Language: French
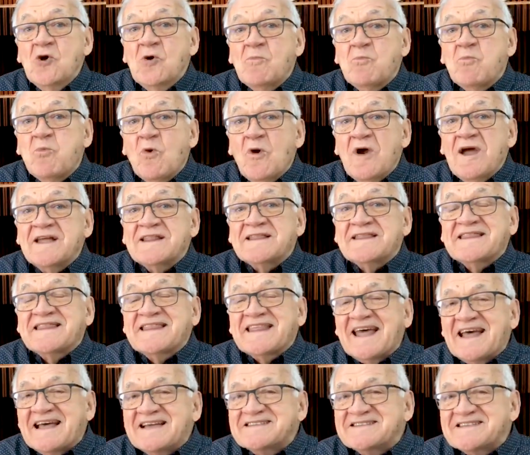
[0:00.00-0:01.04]
un point
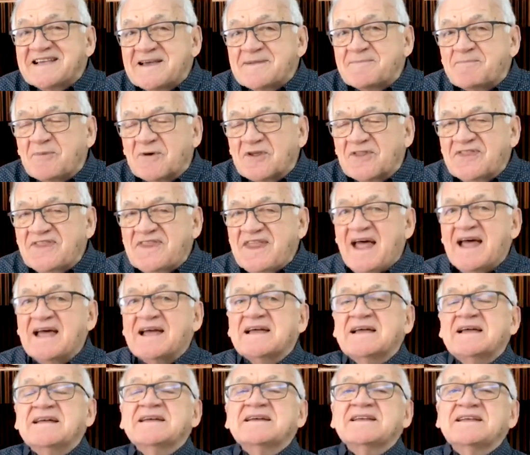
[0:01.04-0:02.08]
très important
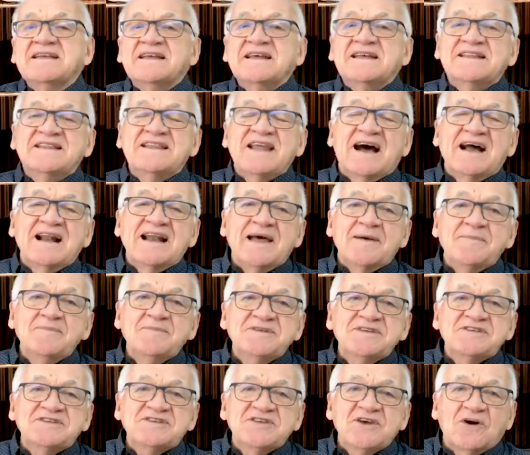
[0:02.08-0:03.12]
qui est dans la
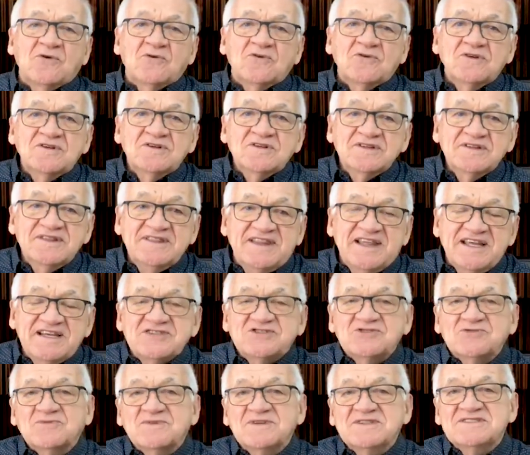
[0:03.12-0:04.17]
mission
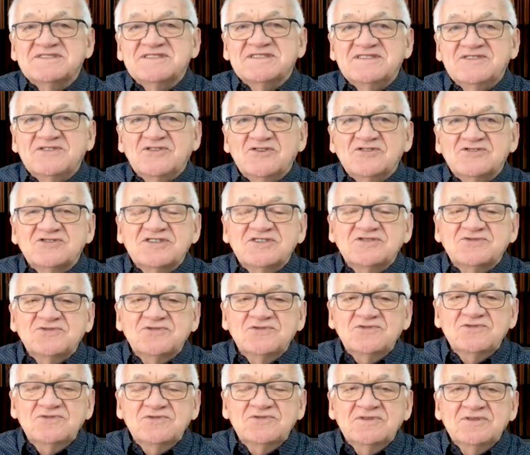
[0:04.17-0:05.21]
des choisis de
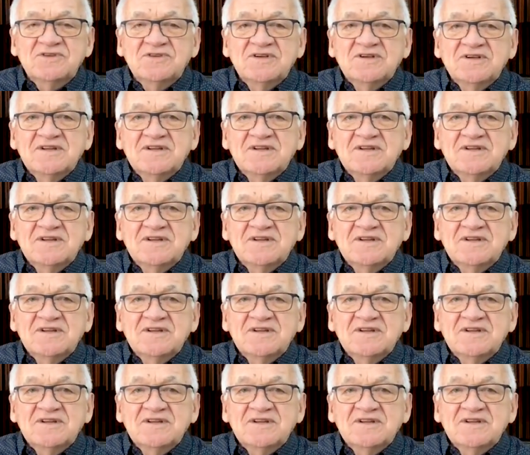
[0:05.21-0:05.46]
Jésus,